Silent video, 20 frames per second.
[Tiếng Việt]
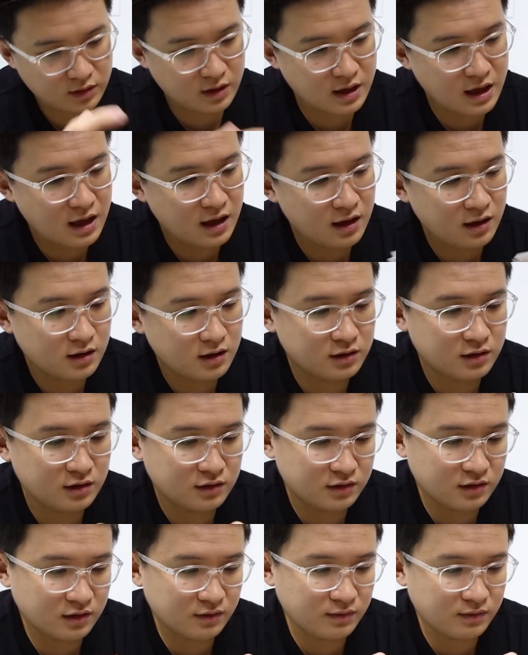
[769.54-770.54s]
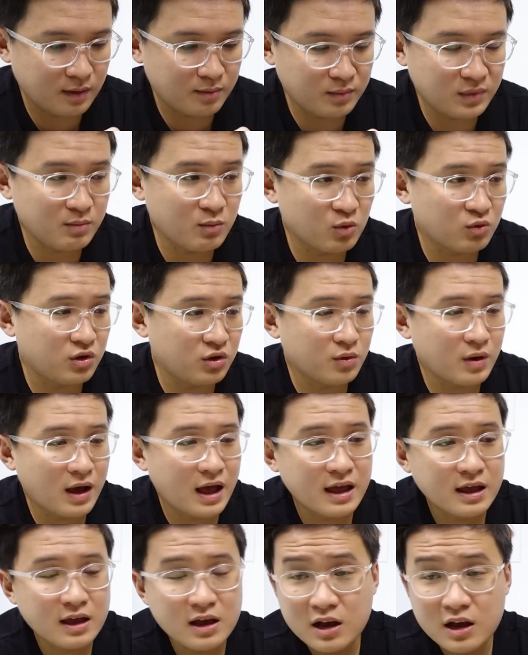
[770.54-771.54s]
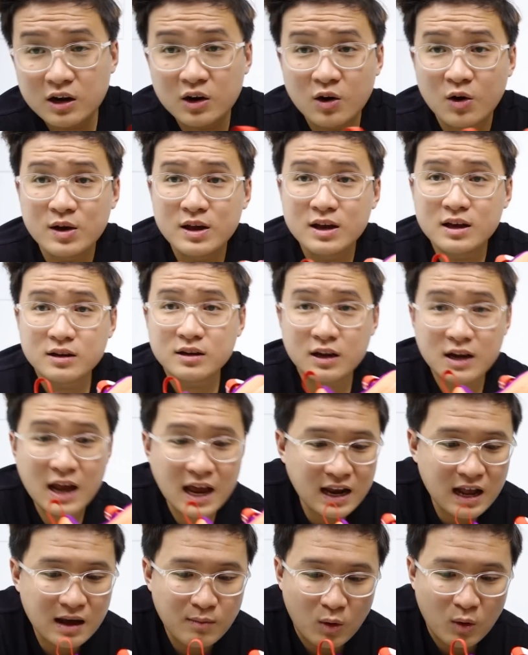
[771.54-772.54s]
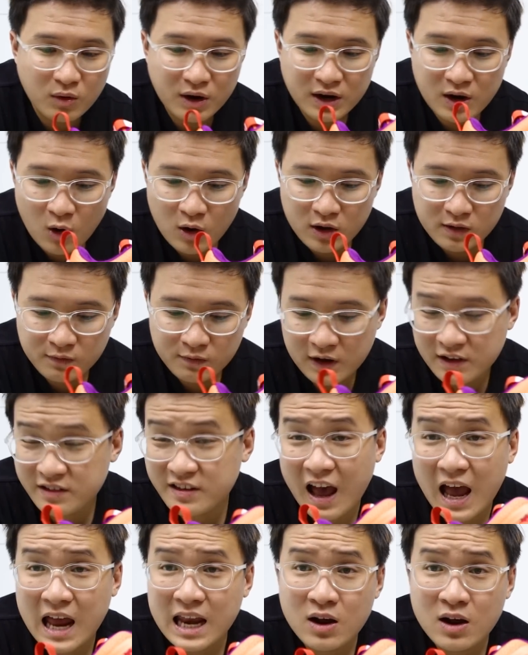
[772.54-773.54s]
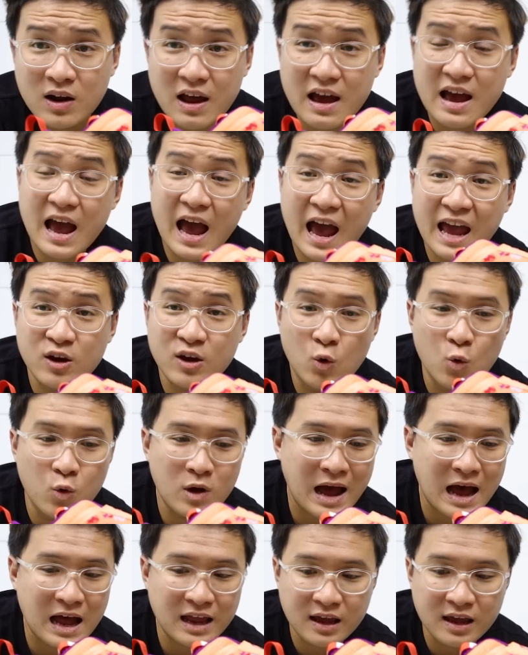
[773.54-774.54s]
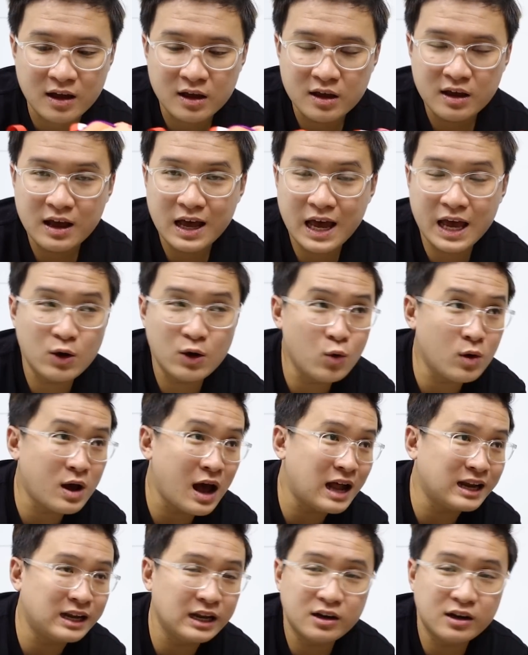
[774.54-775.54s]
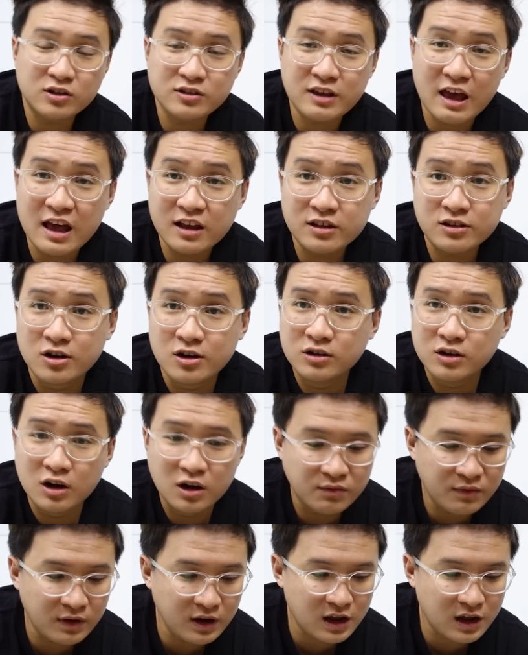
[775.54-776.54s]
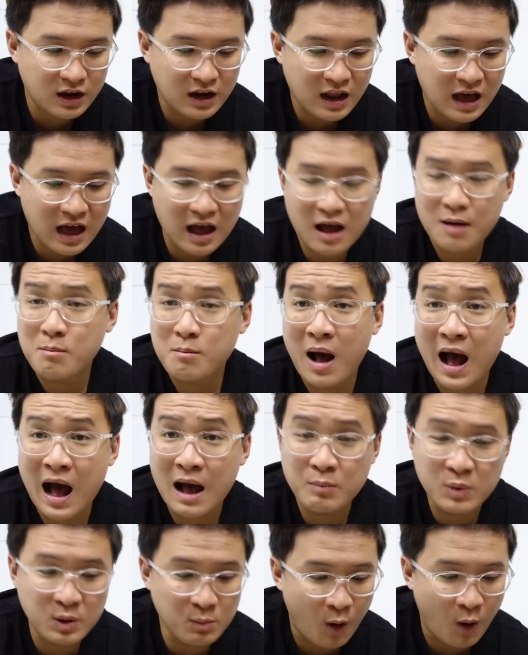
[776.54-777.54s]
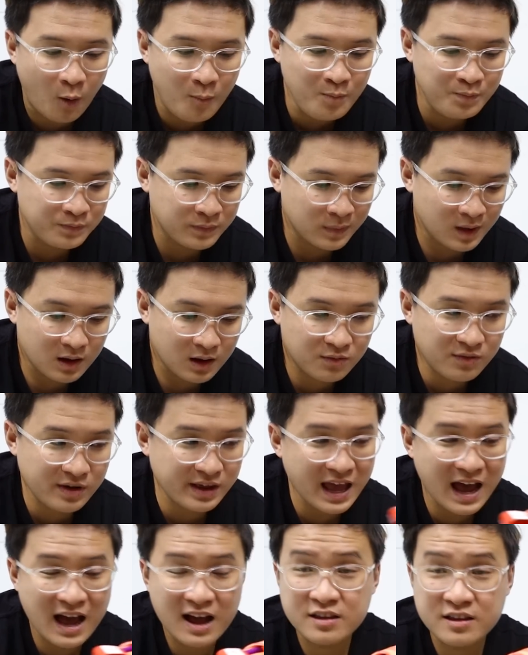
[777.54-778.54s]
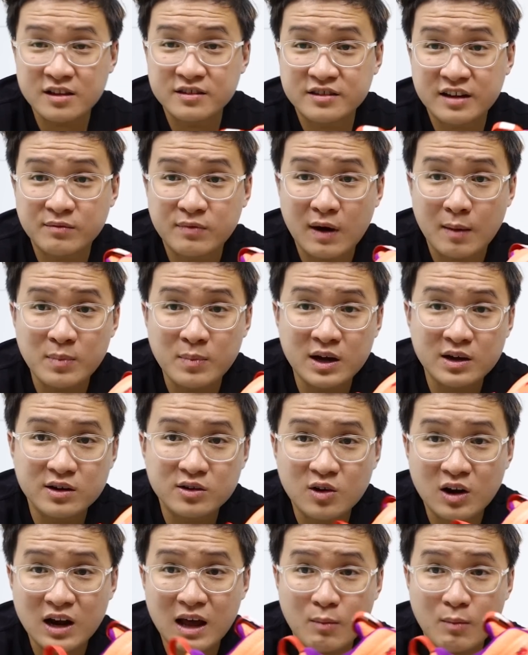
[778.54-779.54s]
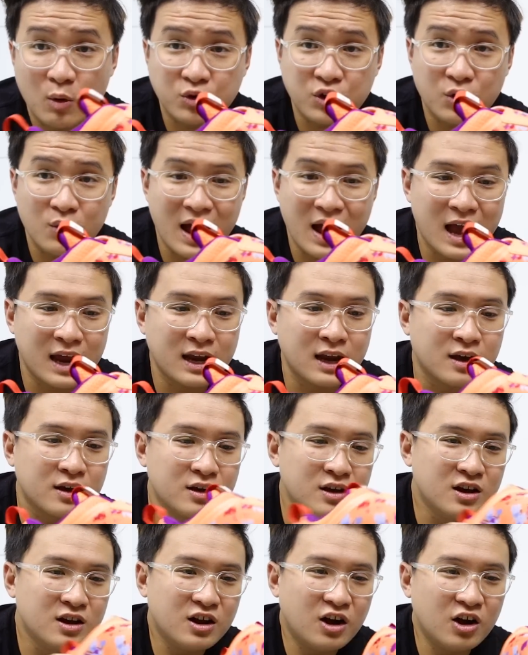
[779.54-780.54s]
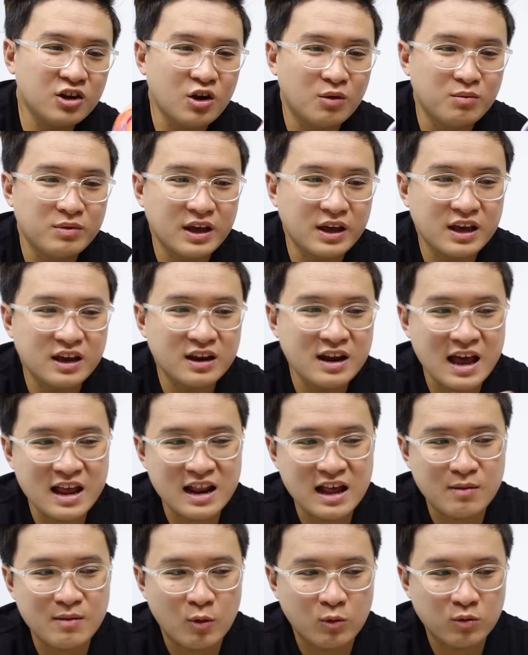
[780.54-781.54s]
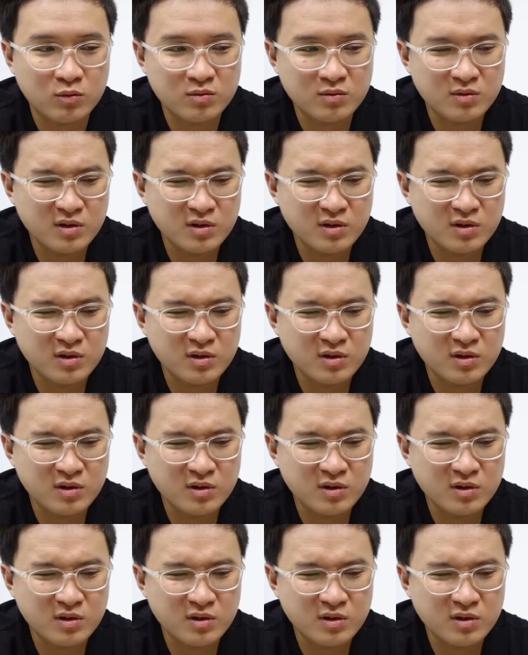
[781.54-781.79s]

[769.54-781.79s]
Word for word: giá ở trên sản phẩm là 1 triệu 2 rồi thì đây là một cái đôi với size đó là 2 UK nha 2 UK thì nó sẽ tương đương với lại là 34 và giá trên sản phẩm đó, đó là 1 triệu 2 nè nói chung thì đây là một